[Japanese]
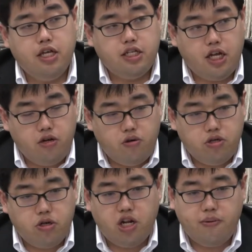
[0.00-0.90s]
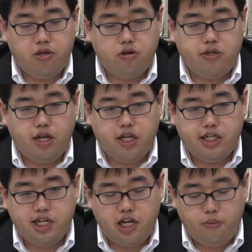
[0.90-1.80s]
参考書のレベルとしては、
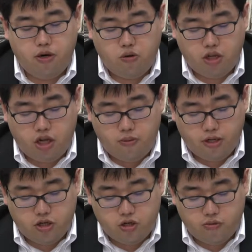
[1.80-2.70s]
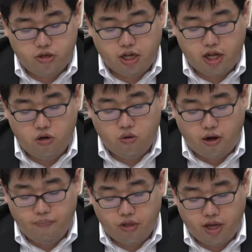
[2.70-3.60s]
日大レベル終わっていれば十分対応
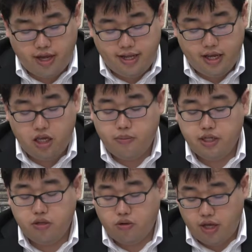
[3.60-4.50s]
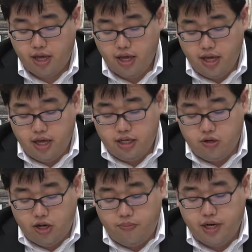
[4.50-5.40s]
は、えー、できますので、
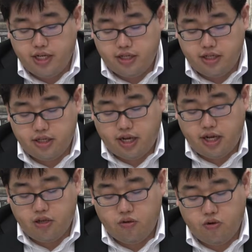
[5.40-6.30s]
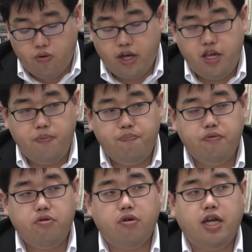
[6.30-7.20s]
それプラス、あの要は
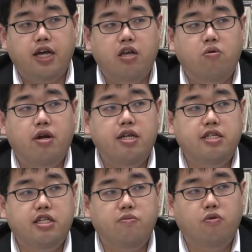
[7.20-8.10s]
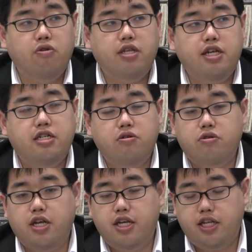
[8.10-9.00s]
インプットだけで終わりにせず、問題集
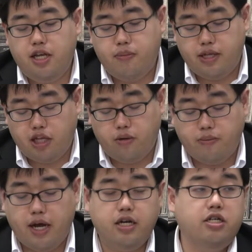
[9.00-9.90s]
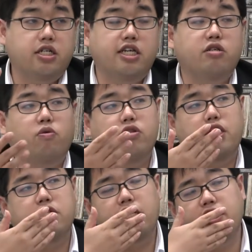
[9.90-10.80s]
を最低、まあ、例えばマーク式基礎問
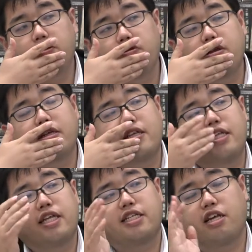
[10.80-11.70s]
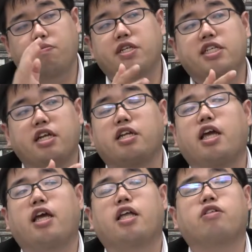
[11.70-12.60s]
題集なり、先ほど言ったようなセンター試験の道なり、
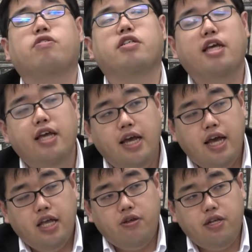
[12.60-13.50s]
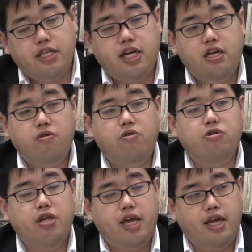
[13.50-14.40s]
えー、などですね、といった参考
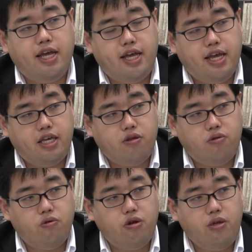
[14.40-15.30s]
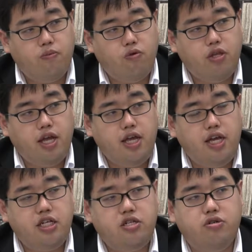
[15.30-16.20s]
書で、えー、一通り問題
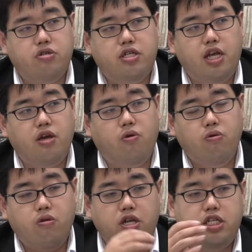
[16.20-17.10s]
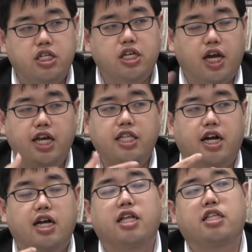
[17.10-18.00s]
演習して、本当に識入った
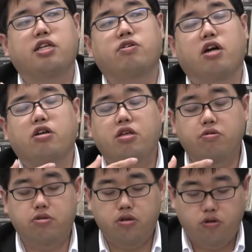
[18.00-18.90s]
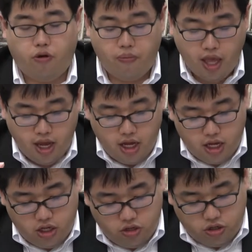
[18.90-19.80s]
かなっていう確認をすると。
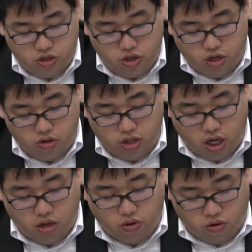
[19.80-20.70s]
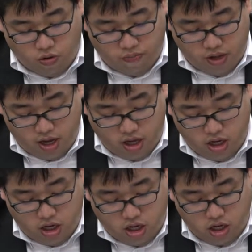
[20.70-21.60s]
いう習慣をつけておくと、えー、
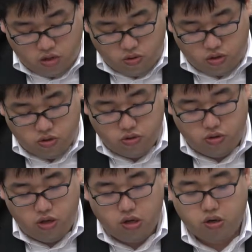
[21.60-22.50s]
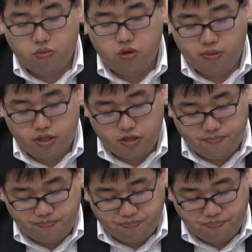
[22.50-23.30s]
いいかなというふうには思います。